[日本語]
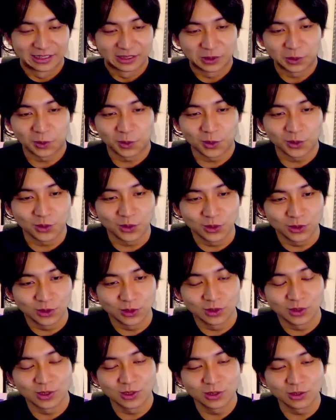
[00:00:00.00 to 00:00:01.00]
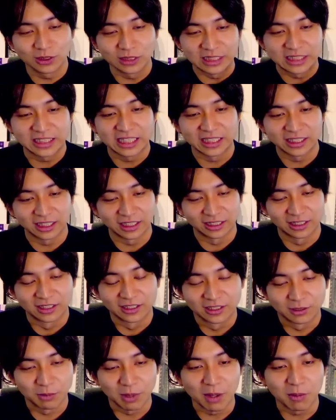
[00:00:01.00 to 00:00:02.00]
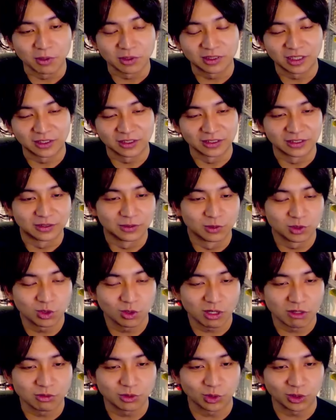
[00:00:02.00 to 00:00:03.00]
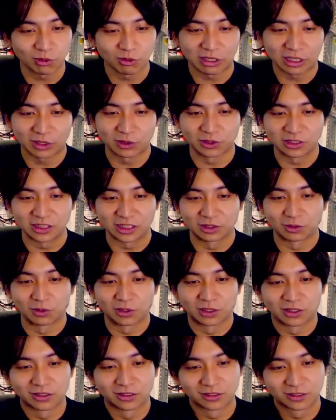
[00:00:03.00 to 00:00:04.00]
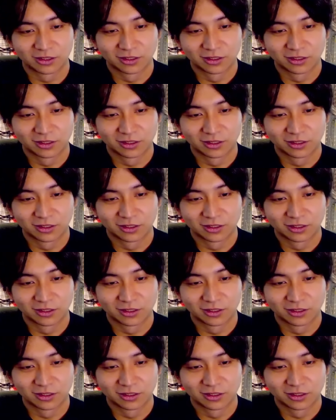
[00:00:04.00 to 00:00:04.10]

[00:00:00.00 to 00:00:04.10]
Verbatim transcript: そういうふうにしてんねん前も言ったように、嘘は嘘って分かるようにしたいね、俺。